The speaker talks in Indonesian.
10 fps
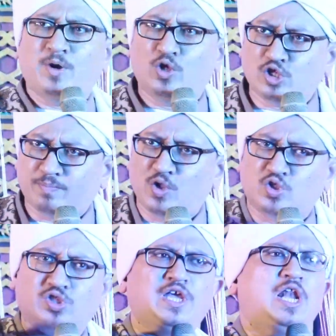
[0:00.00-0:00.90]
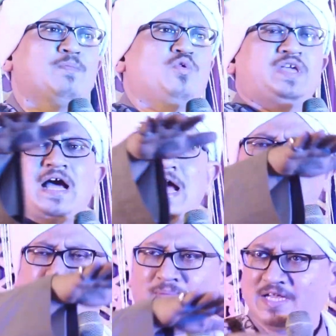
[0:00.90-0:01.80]
penuntut-penuntut ilmu yang
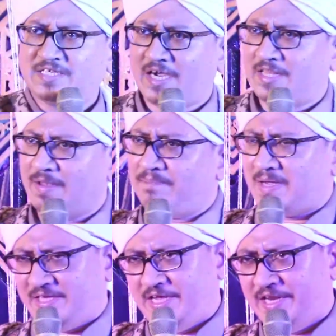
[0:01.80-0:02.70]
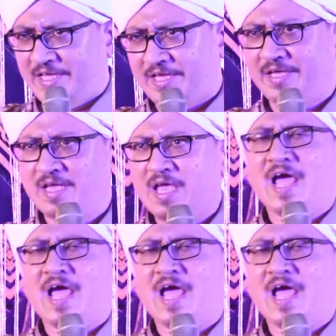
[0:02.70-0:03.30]
ada belajar di tempat ini,